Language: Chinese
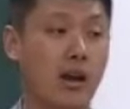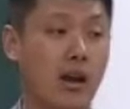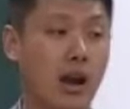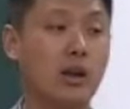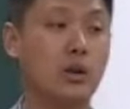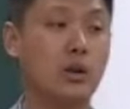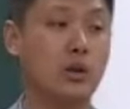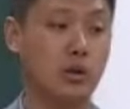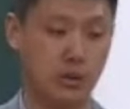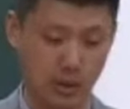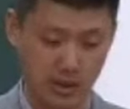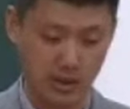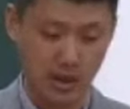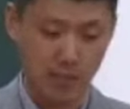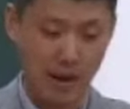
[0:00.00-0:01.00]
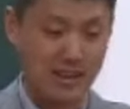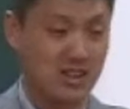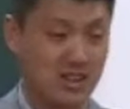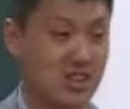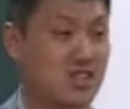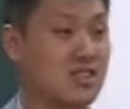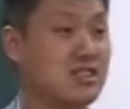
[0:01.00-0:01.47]
哎，对对对对，一个白
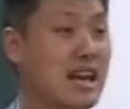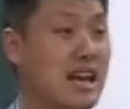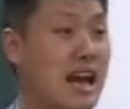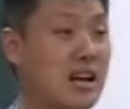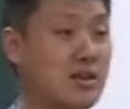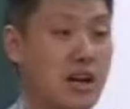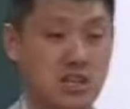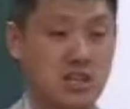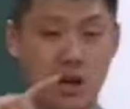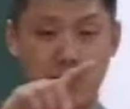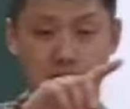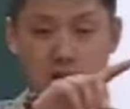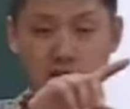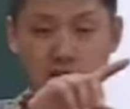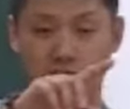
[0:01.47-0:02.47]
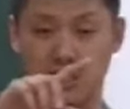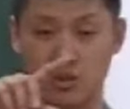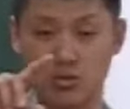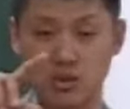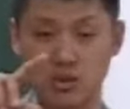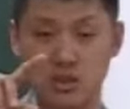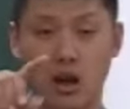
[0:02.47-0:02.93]
色十字架，是吧？上面刻着你的
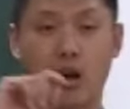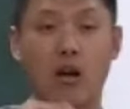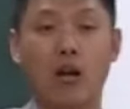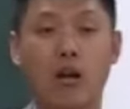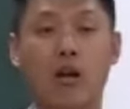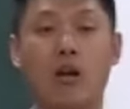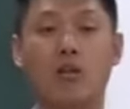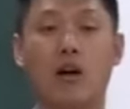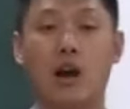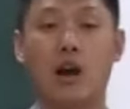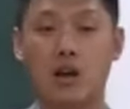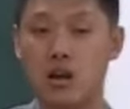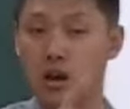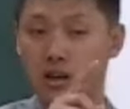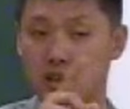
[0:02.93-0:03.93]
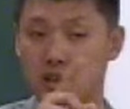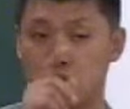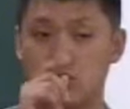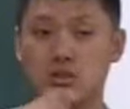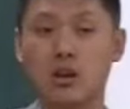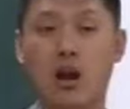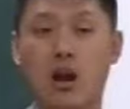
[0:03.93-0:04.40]
军衔儿，是吧？刻着你的
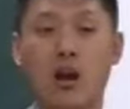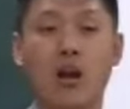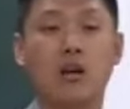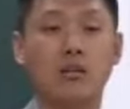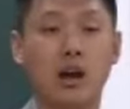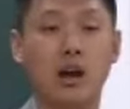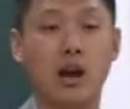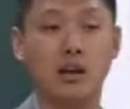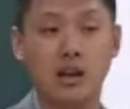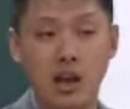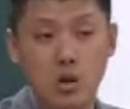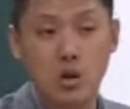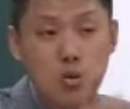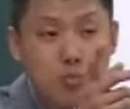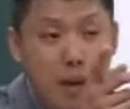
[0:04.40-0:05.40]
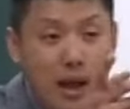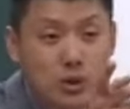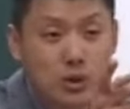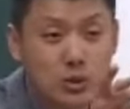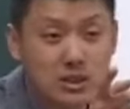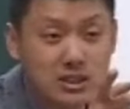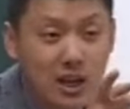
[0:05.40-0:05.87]
军衔儿，是吧？你看，哟，巴
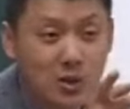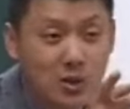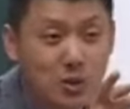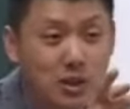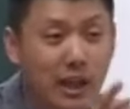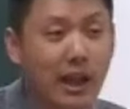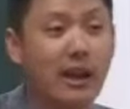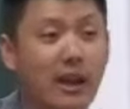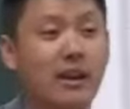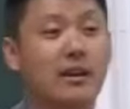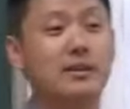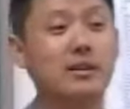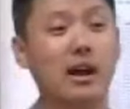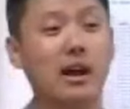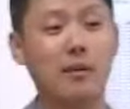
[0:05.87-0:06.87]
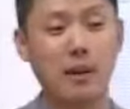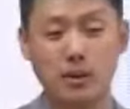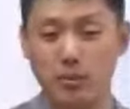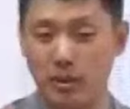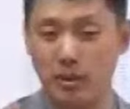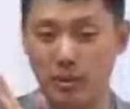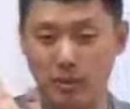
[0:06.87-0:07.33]
顿将军哎，啊，巴
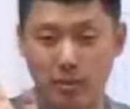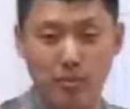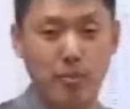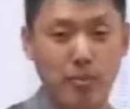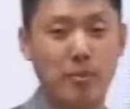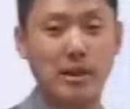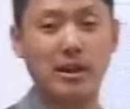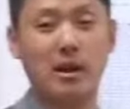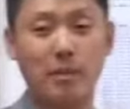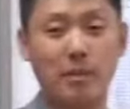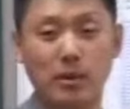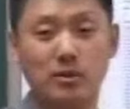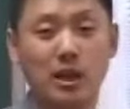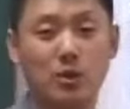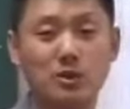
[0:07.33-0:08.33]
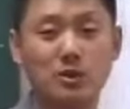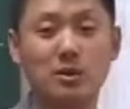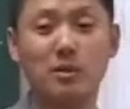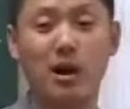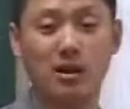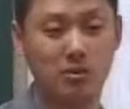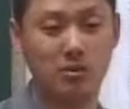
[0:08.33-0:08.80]
顿没没没在这儿，巴顿在卢森
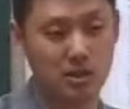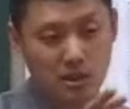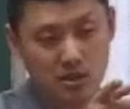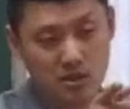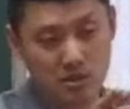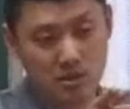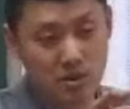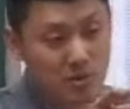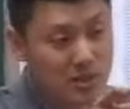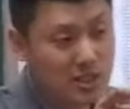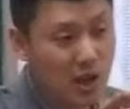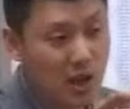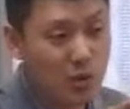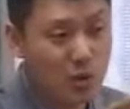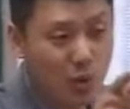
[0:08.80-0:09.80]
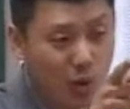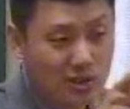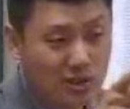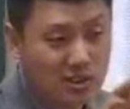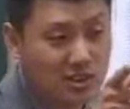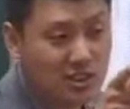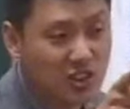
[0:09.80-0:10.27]
堡。你说这个什么什么将军，哇，
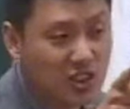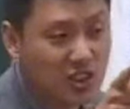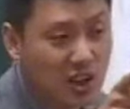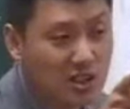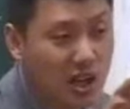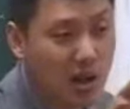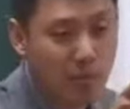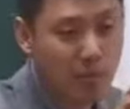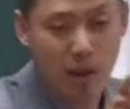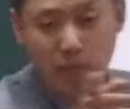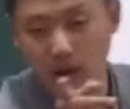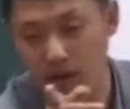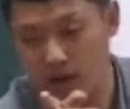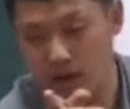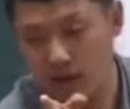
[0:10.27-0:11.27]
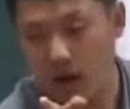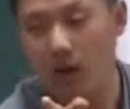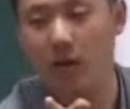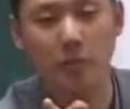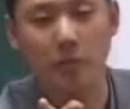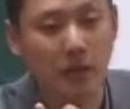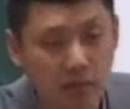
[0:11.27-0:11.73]
四星上将，旁边一个呢，二
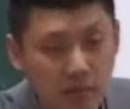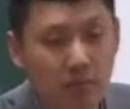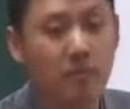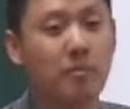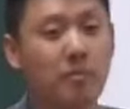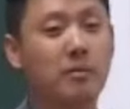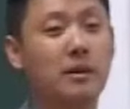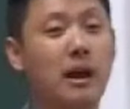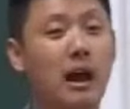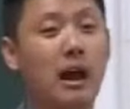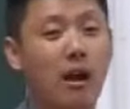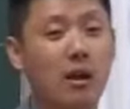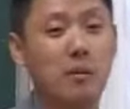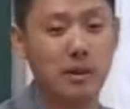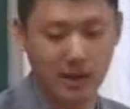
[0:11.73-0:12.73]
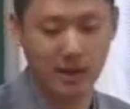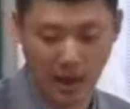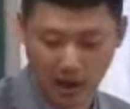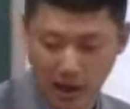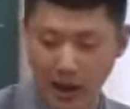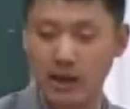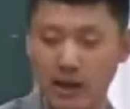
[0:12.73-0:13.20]
等兵，是吧？二等兵俩
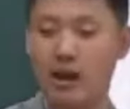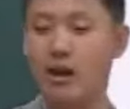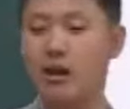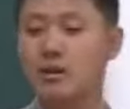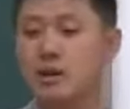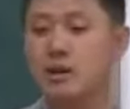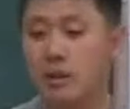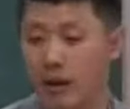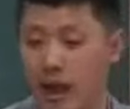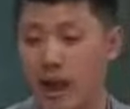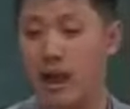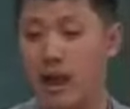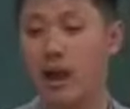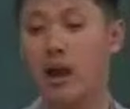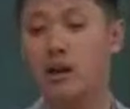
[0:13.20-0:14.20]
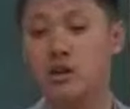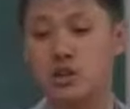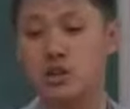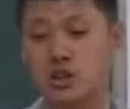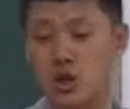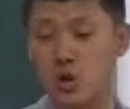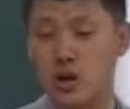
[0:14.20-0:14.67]
人挨着，一边大，
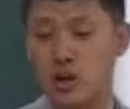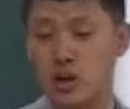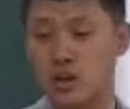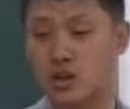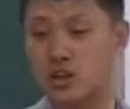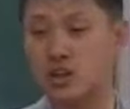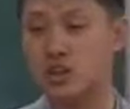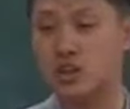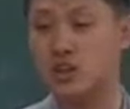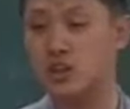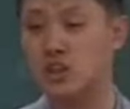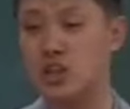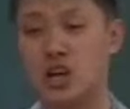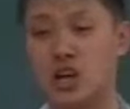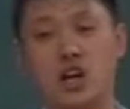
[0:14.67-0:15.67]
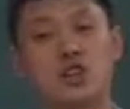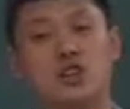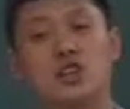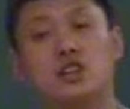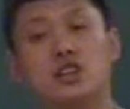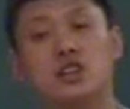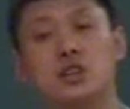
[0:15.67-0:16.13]
只有肯
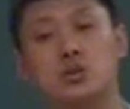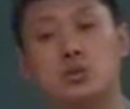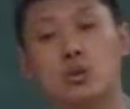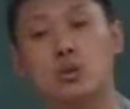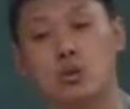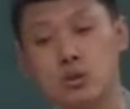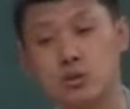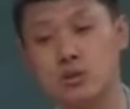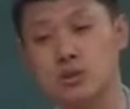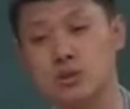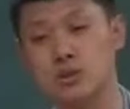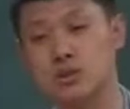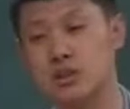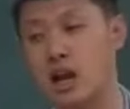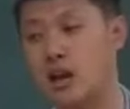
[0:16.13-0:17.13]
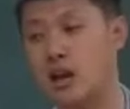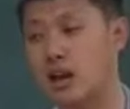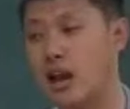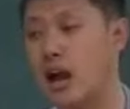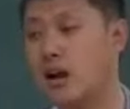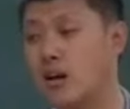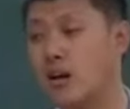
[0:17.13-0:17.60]
尼迪总统。占了
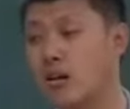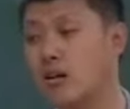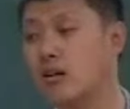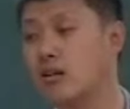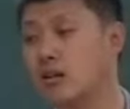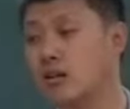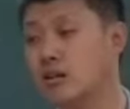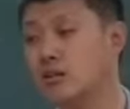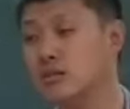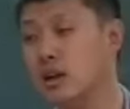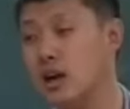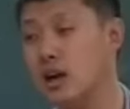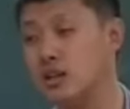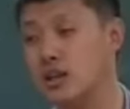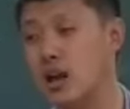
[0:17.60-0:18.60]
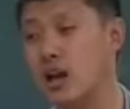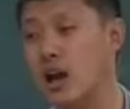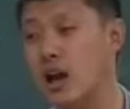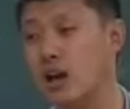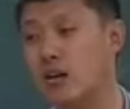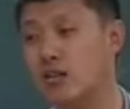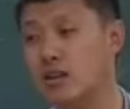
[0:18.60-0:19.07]
俩坑，啊，占了
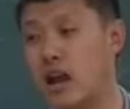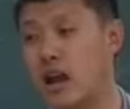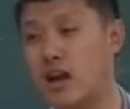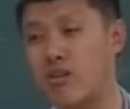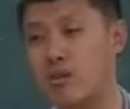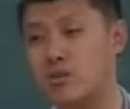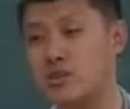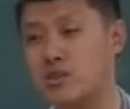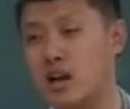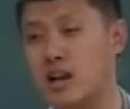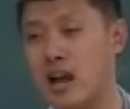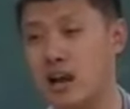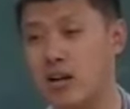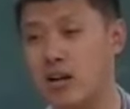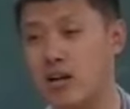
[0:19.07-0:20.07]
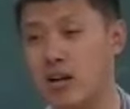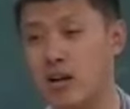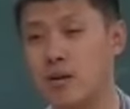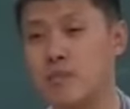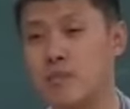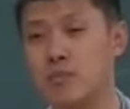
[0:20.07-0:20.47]
俩坑。他为什么占了俩坑呢？